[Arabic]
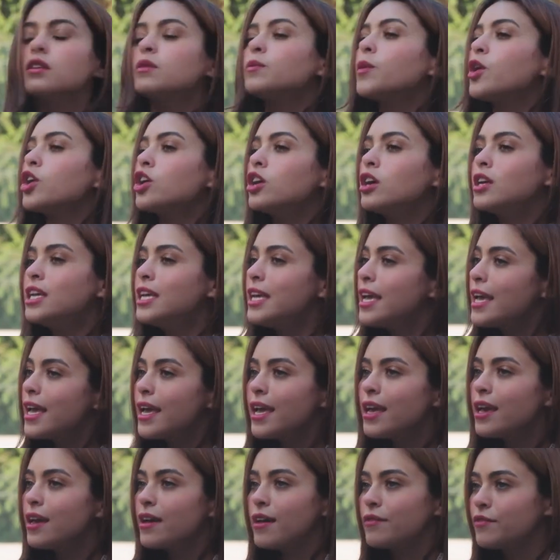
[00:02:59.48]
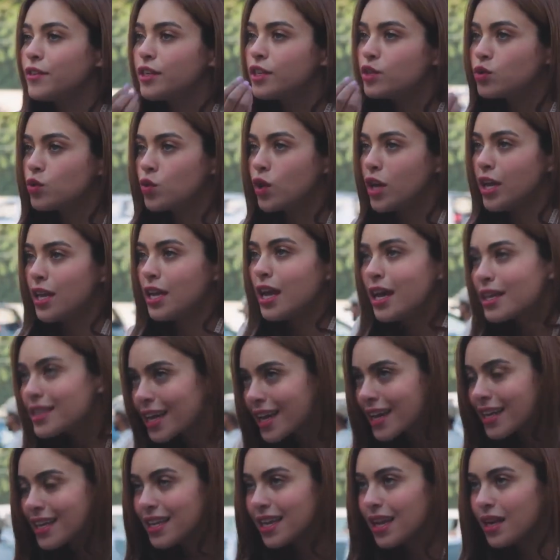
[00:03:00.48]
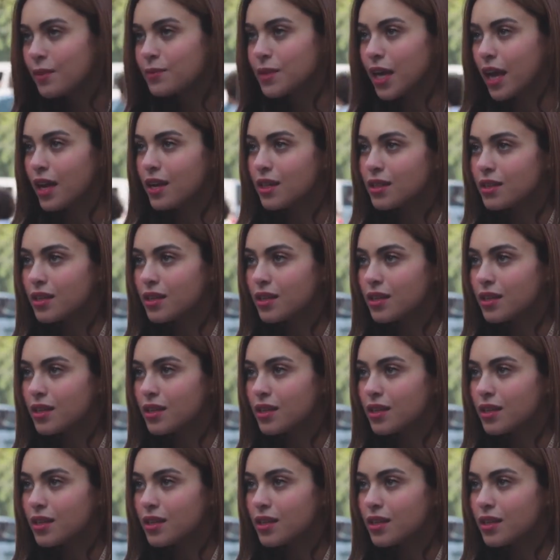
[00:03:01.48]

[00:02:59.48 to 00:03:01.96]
تتمرني ايه يا فيتو احنا داخلين على امتحانات